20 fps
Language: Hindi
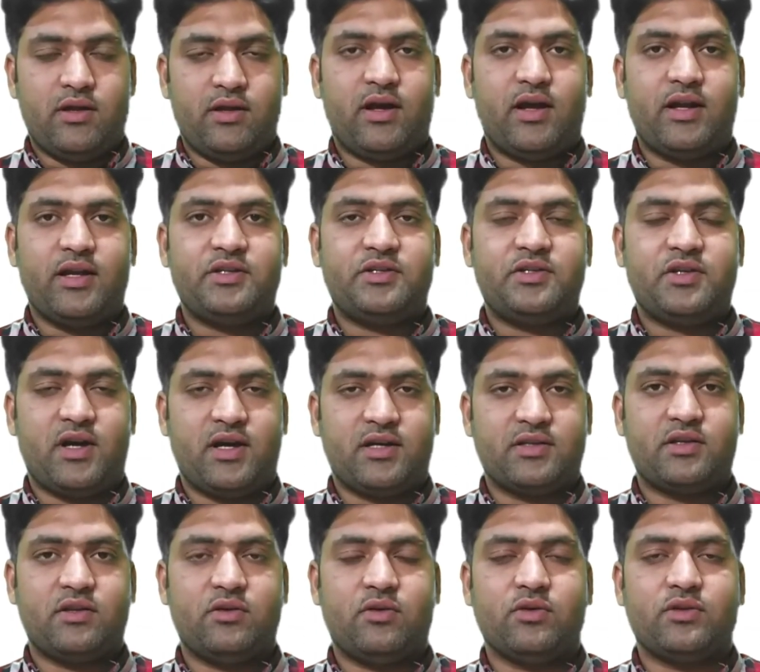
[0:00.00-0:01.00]
नॉलेज
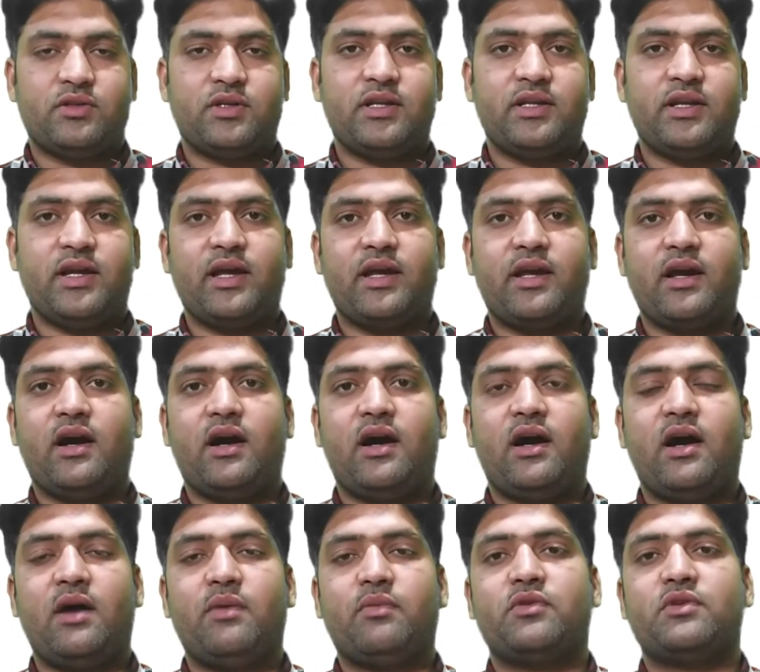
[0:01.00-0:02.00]
हासिल होता जाएगा
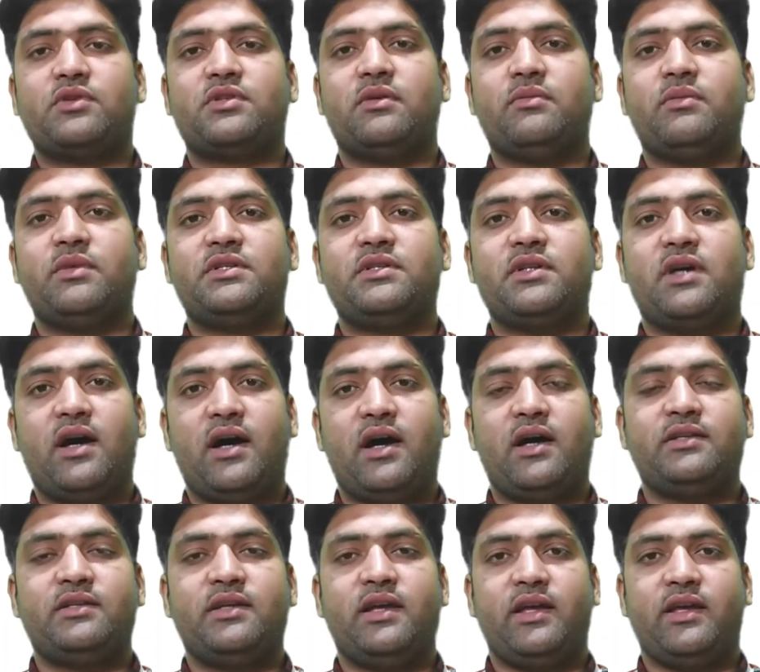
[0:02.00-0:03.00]
आपको समझ
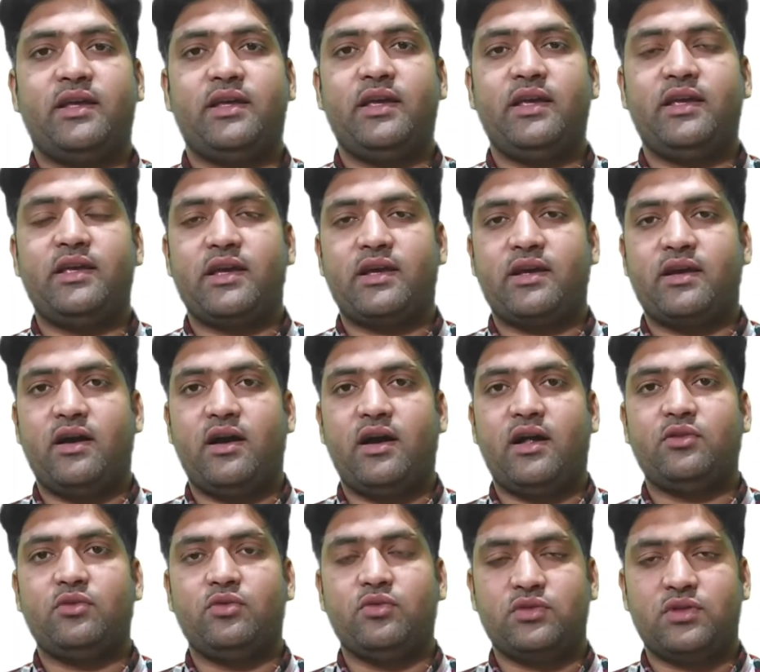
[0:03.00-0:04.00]
आ जाएगी कि
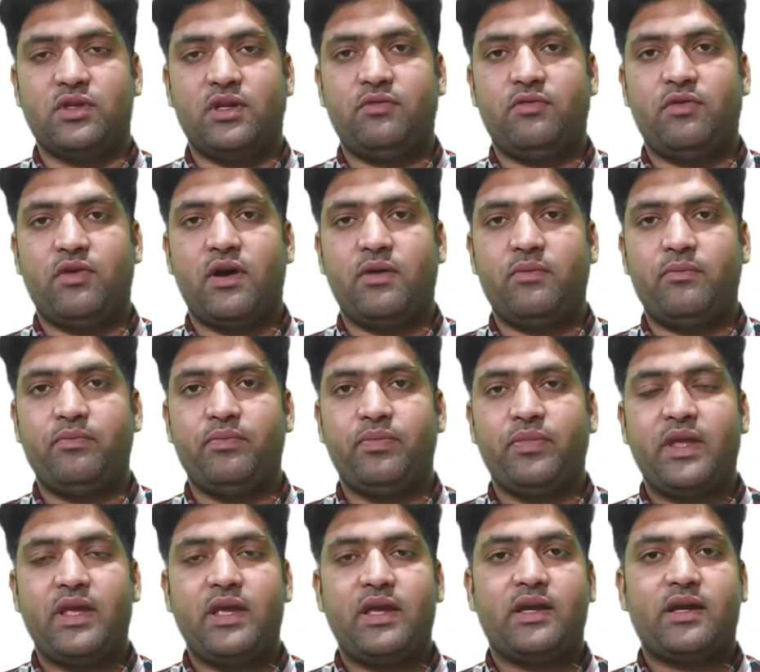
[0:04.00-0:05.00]
कहाँ दूसरी फॉर्म
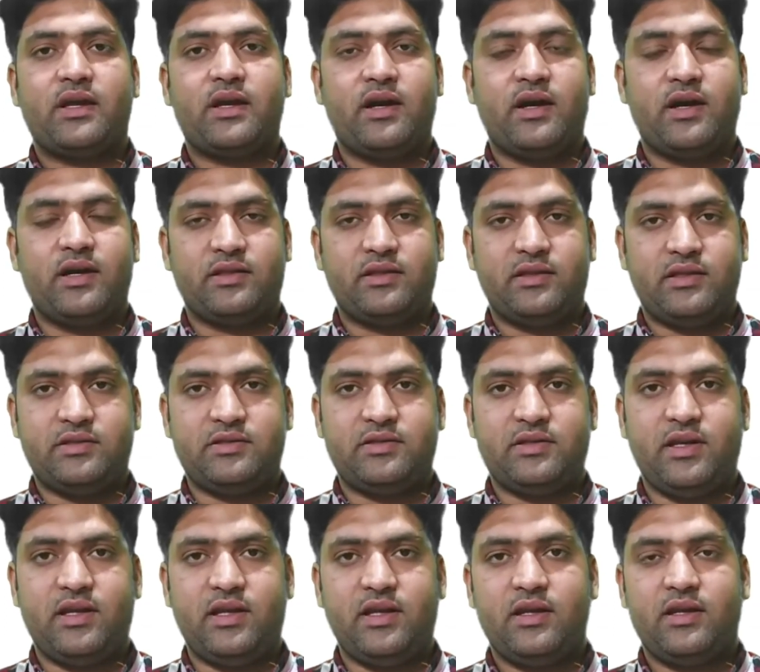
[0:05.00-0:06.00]
कहाँ
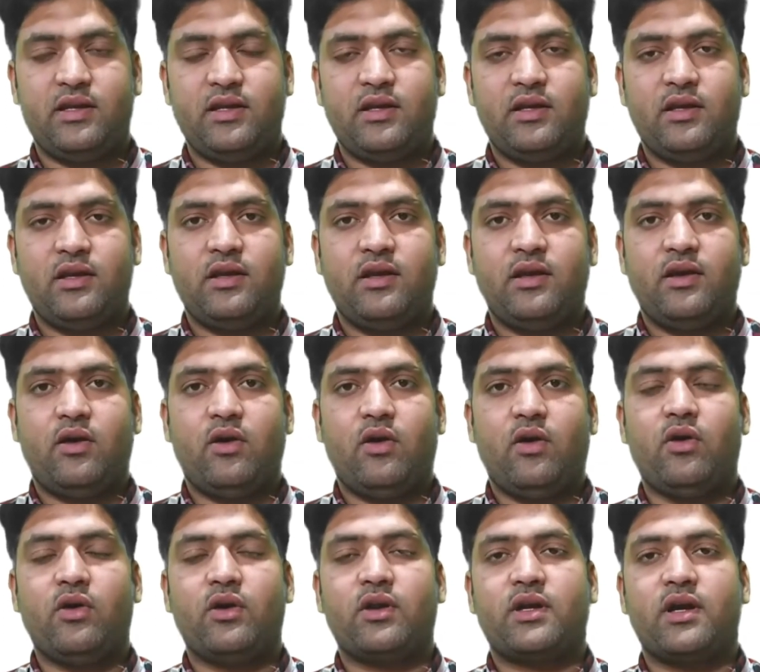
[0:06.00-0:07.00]
तीसरी
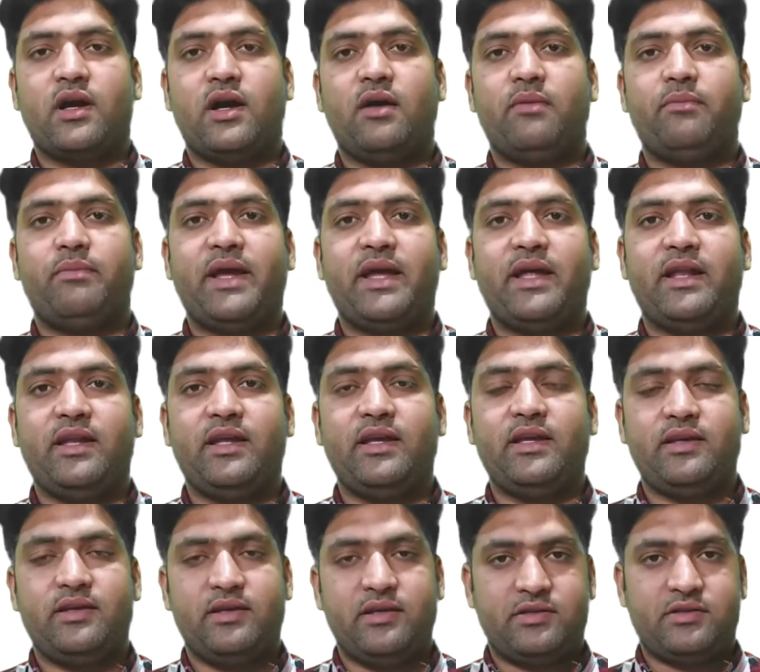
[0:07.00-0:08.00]
और कहाँ पहली
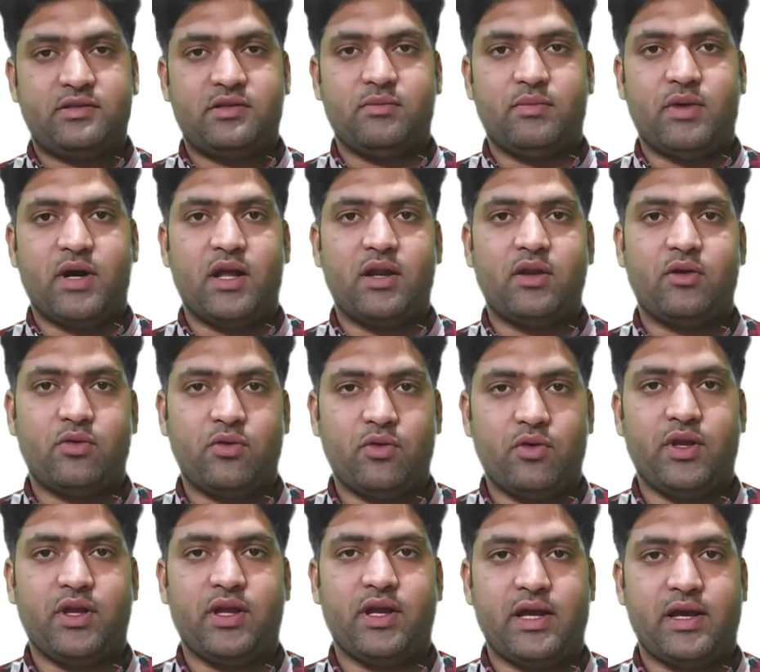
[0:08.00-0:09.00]
इस्तेमाल
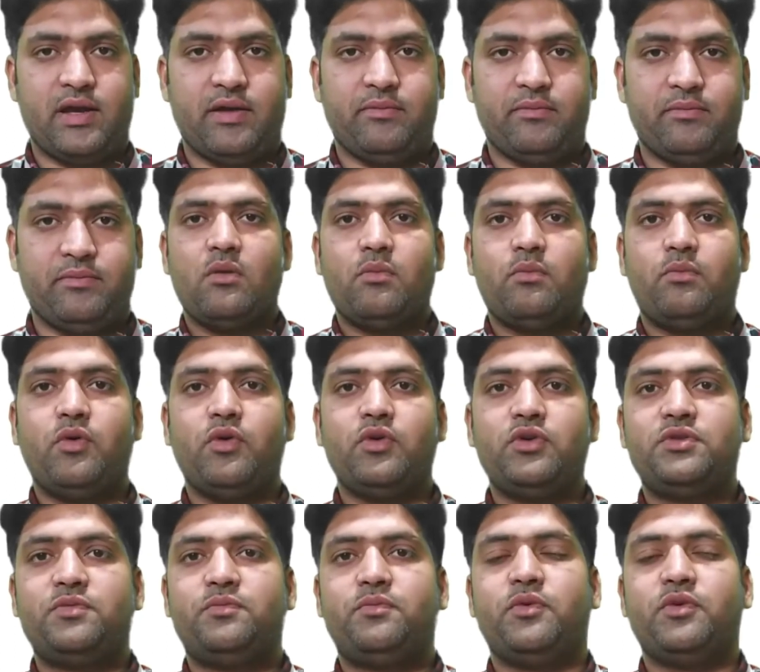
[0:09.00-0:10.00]
हुई है
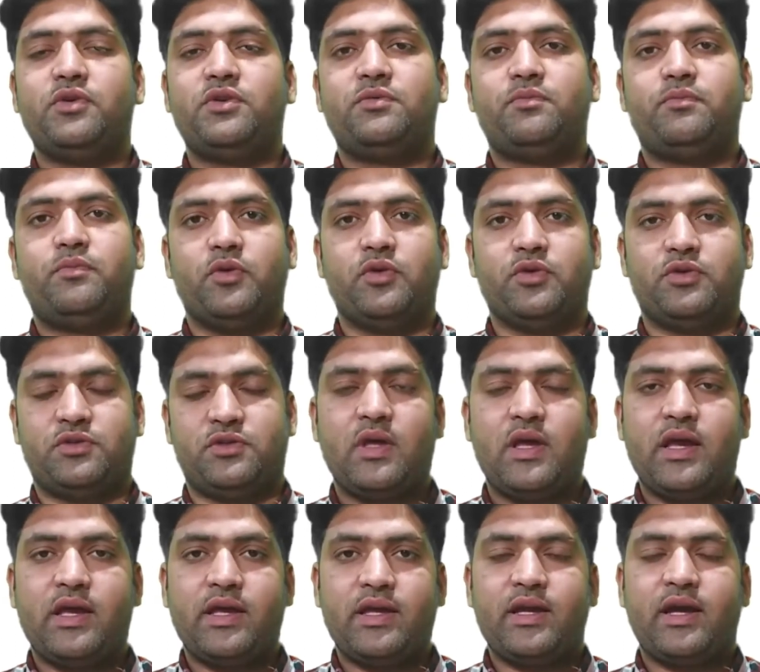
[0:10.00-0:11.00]
पुट पुट पुट
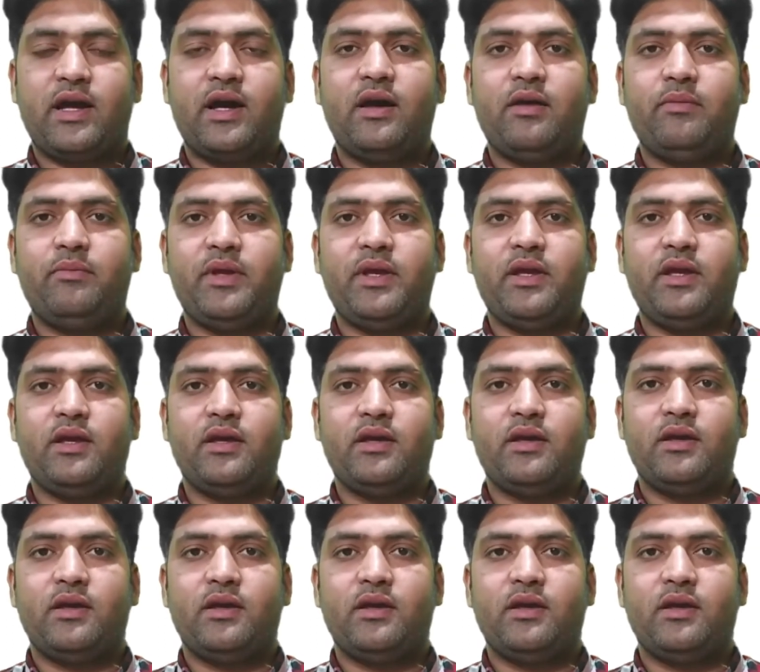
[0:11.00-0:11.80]
यहाँ भी